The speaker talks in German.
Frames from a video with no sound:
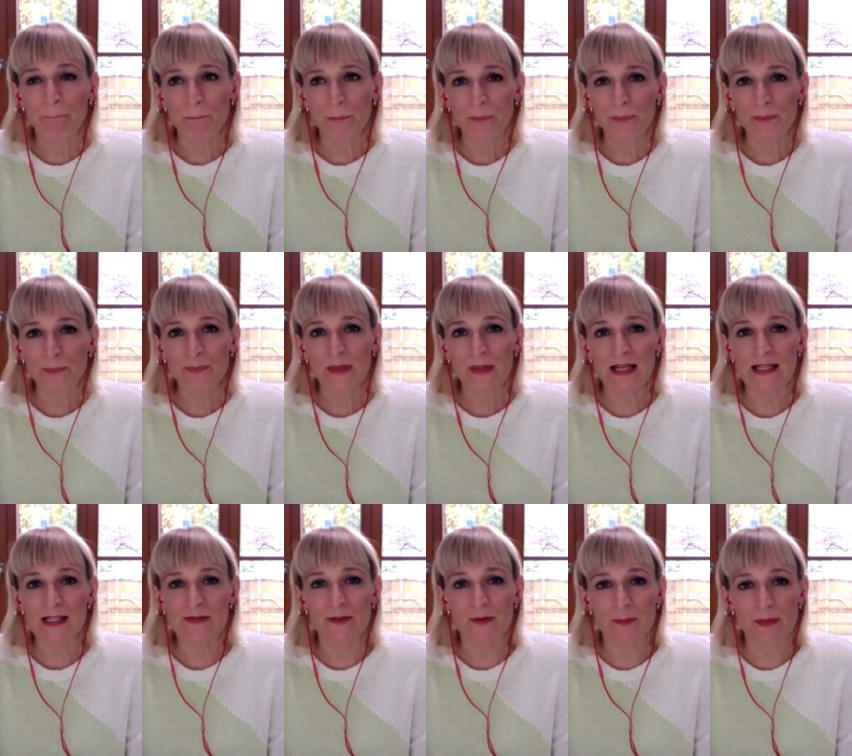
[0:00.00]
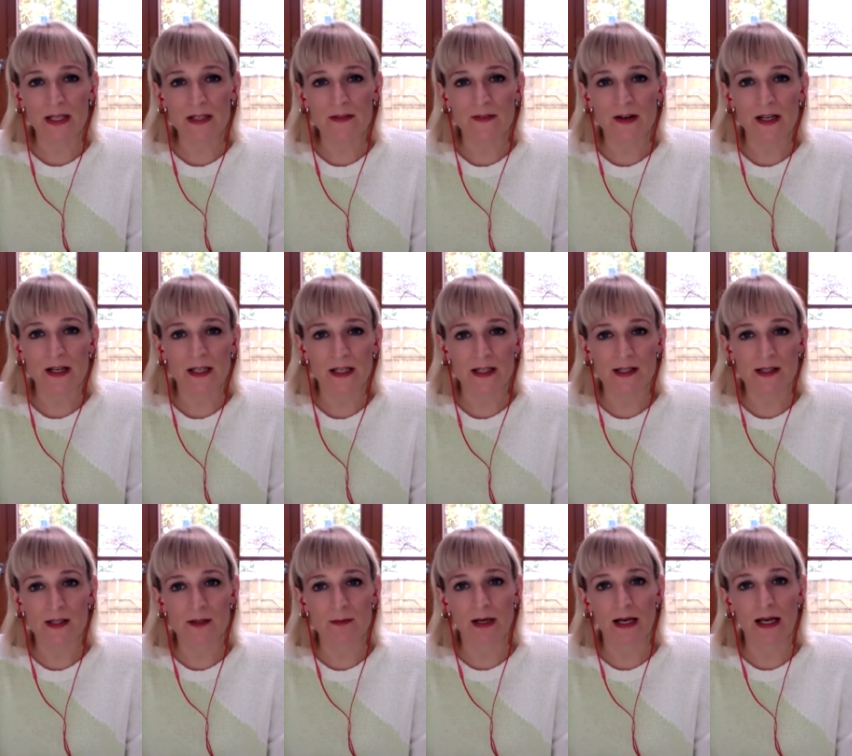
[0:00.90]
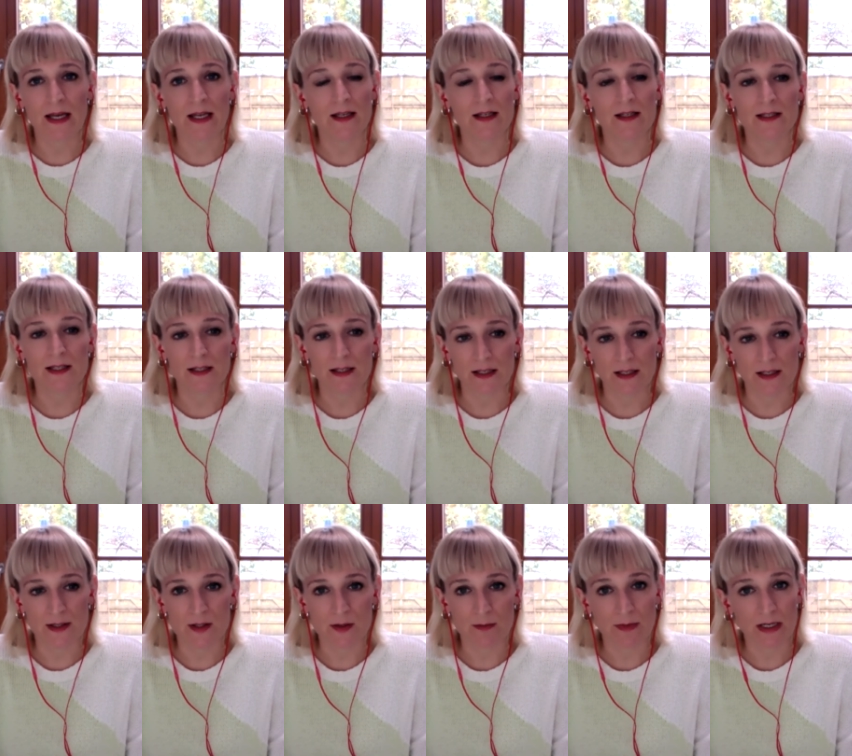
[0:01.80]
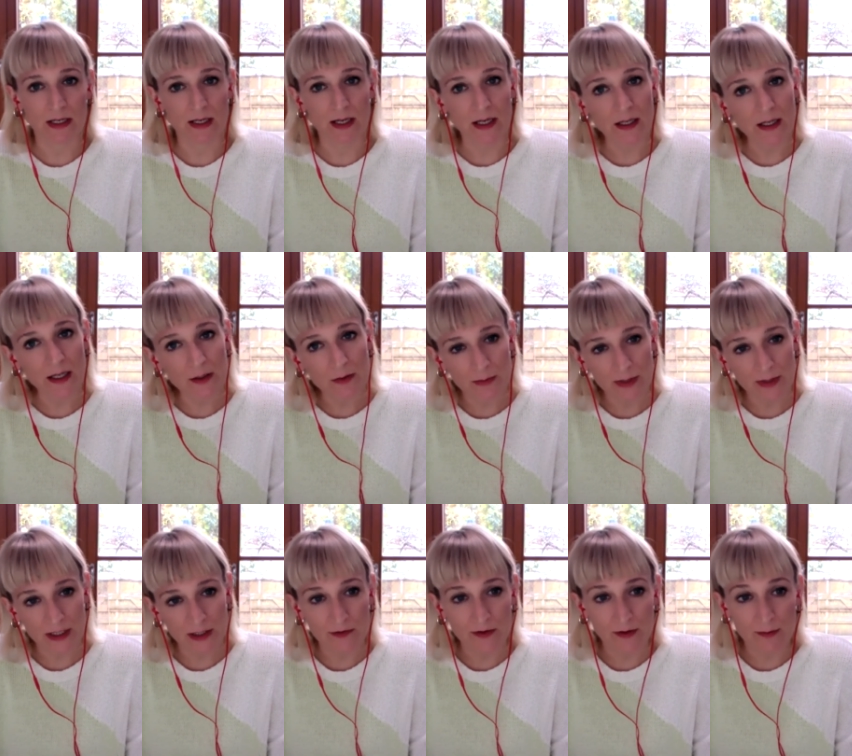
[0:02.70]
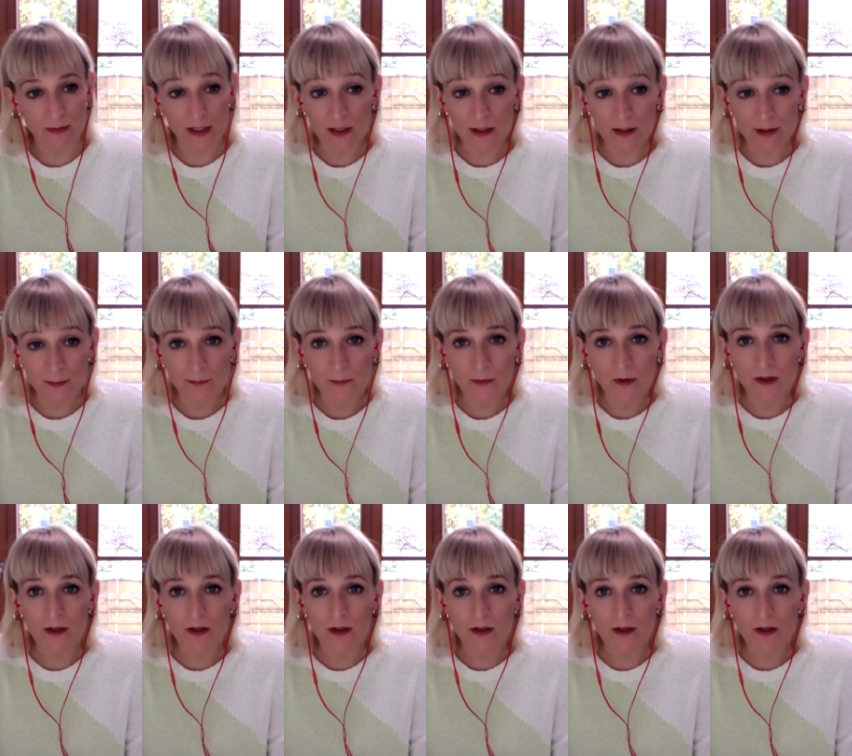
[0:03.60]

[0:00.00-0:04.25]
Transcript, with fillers: Mm, also für mich war das zum einen die Nähe zu meinen Kindern und meiner Familie,